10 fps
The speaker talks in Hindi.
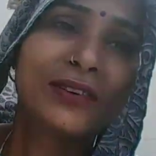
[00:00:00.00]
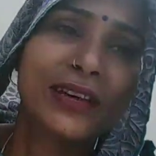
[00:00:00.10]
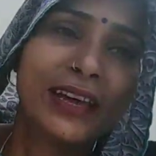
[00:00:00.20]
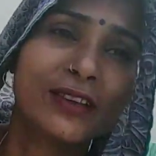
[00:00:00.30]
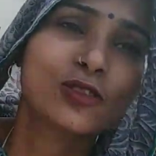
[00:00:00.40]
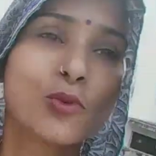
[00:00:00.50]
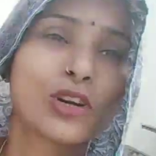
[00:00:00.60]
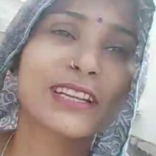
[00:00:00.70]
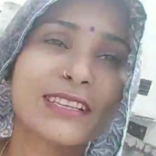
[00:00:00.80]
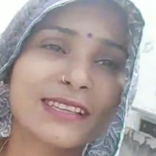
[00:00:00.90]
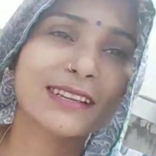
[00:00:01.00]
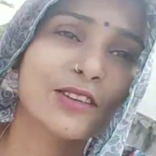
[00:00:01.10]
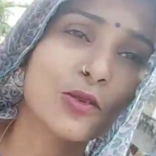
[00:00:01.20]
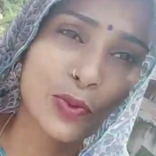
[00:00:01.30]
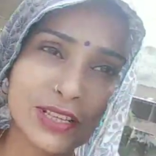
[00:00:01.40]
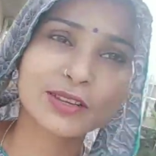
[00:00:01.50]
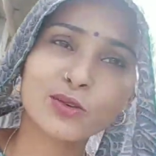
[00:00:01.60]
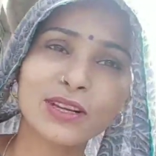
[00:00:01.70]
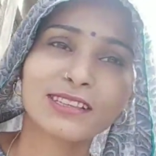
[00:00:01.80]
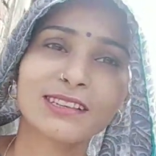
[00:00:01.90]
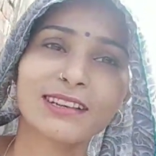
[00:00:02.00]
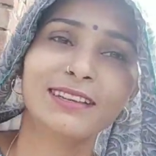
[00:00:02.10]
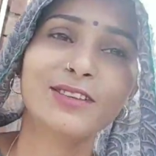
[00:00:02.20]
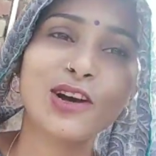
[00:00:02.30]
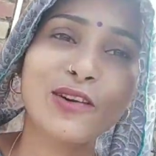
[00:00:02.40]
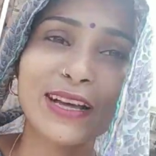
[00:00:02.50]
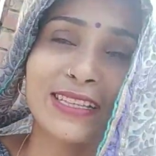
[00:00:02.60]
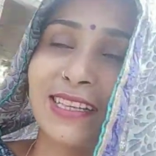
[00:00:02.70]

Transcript: एक तो मोटर चल रही है ऊपर से कूलर चल रहा था तो आवाज़ ही नहीं